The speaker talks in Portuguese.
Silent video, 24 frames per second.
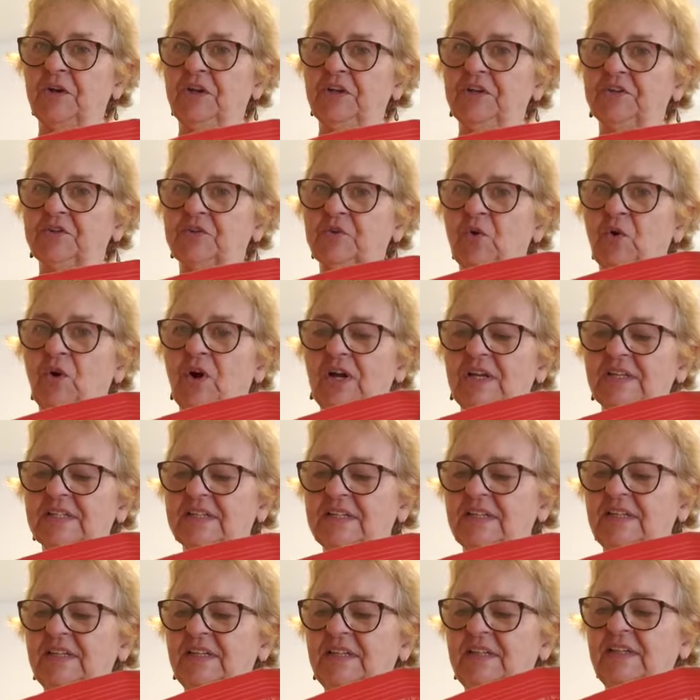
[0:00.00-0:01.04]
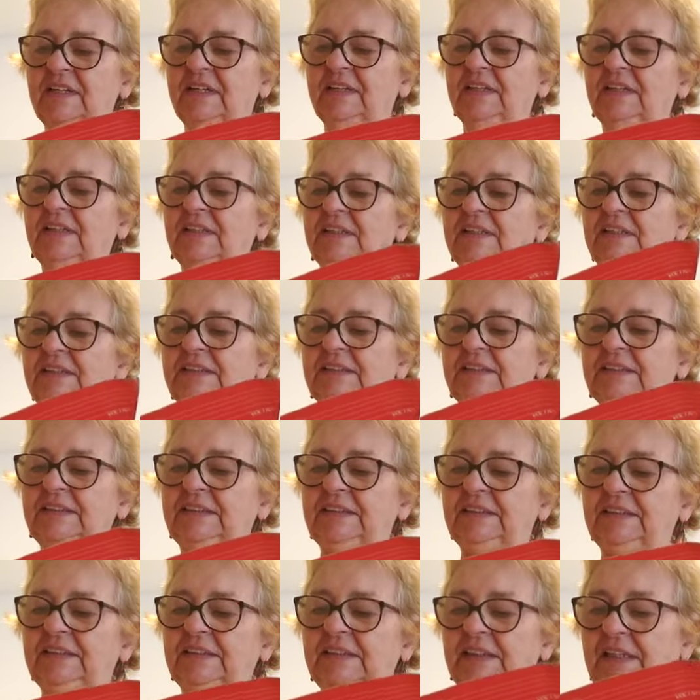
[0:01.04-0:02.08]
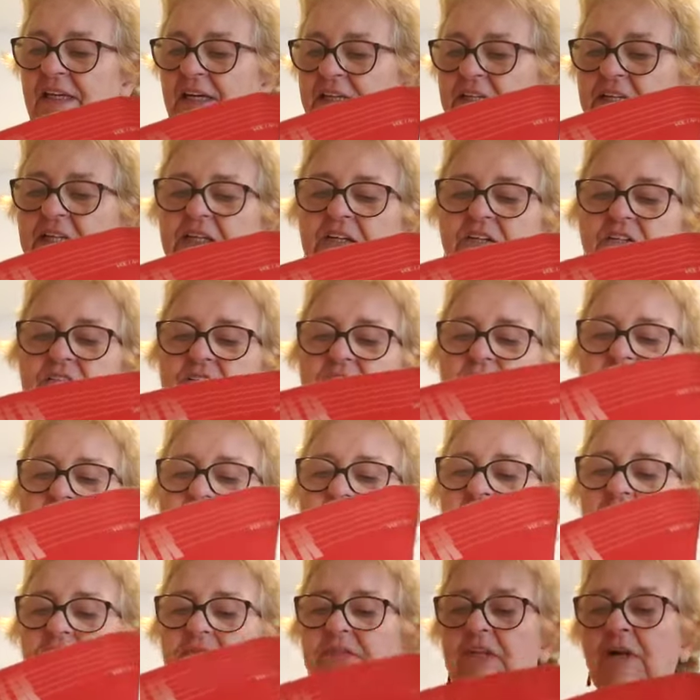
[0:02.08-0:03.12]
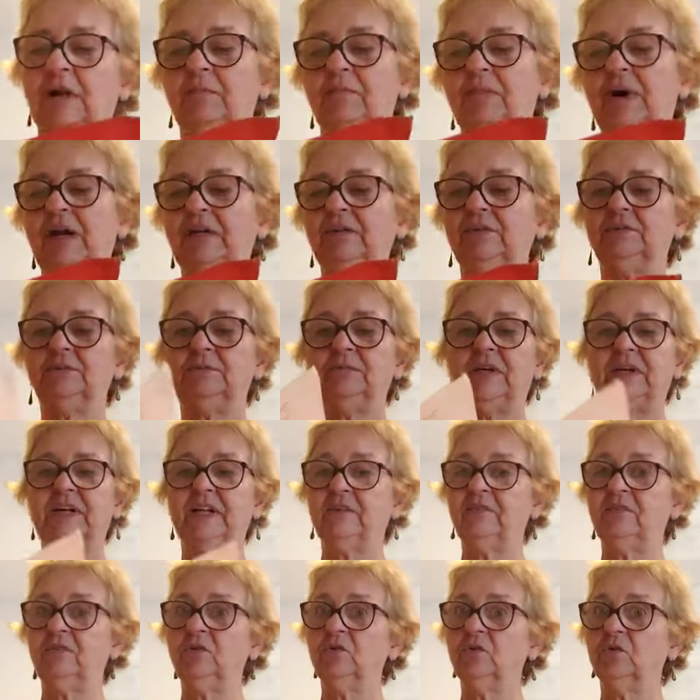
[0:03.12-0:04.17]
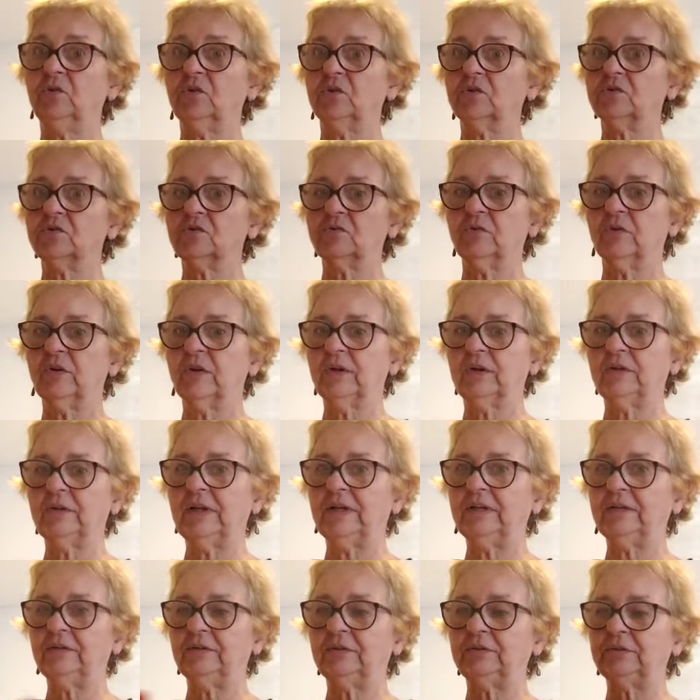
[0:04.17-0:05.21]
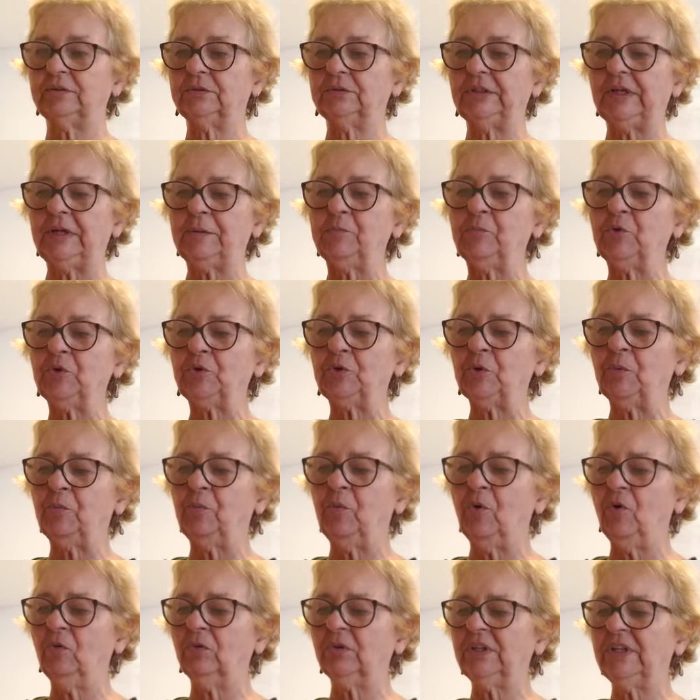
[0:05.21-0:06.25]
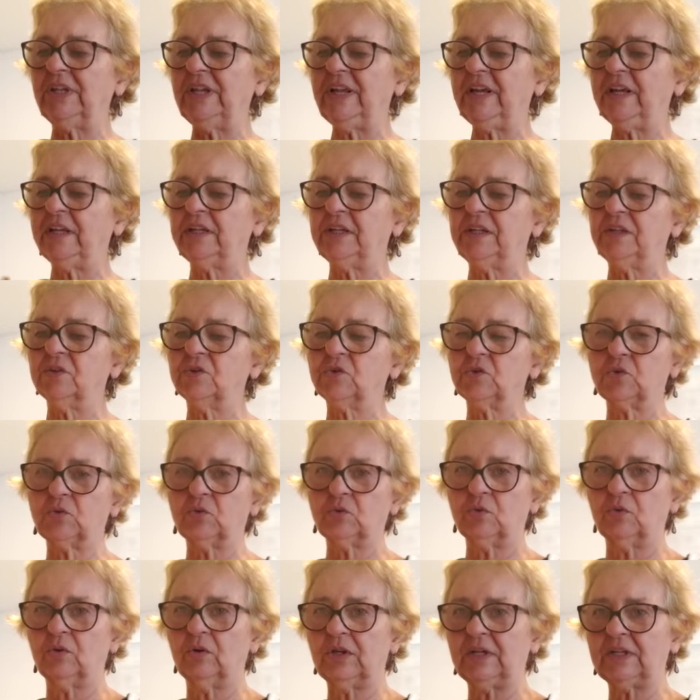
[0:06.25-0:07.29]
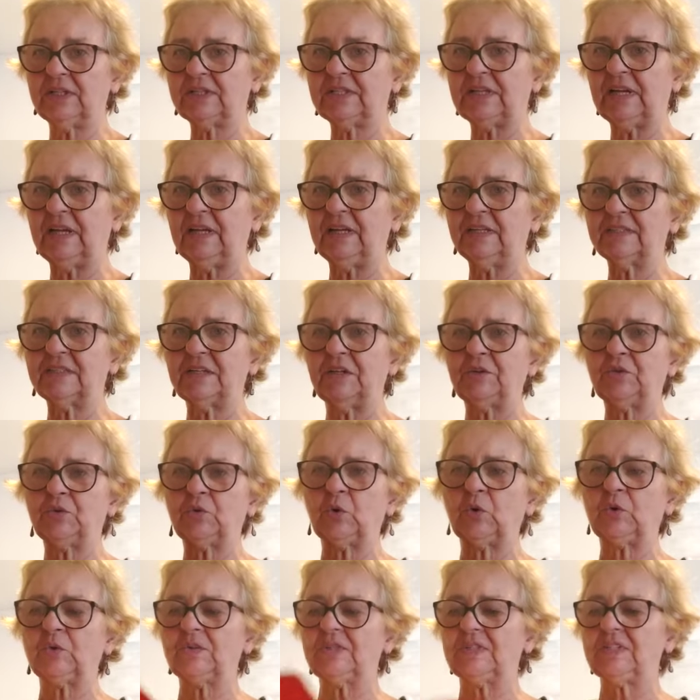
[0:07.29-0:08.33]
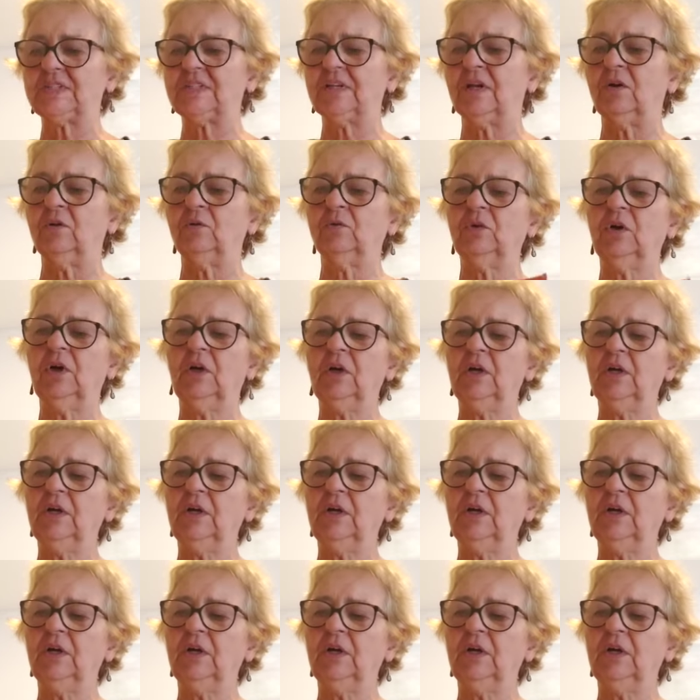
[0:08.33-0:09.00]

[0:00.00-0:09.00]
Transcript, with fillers: religiosa. E aqui está um trabalho maravilhoso. É, é muito bom ler isso, essa, introdução